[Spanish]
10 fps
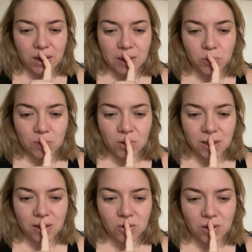clip muy
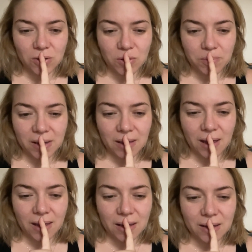bonito de Tomás de
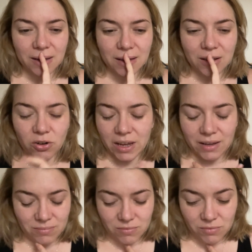ayer y lo
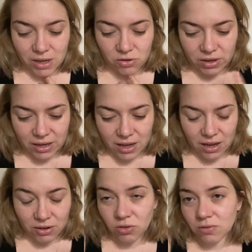que, que lo
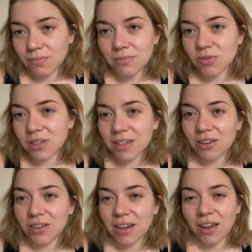quería yo, no sé, que
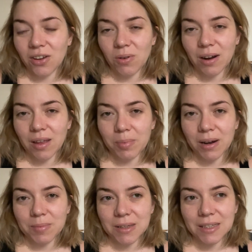lo quería yo guardar
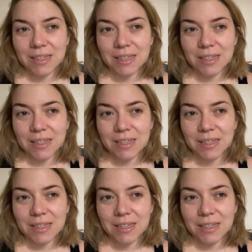para mí.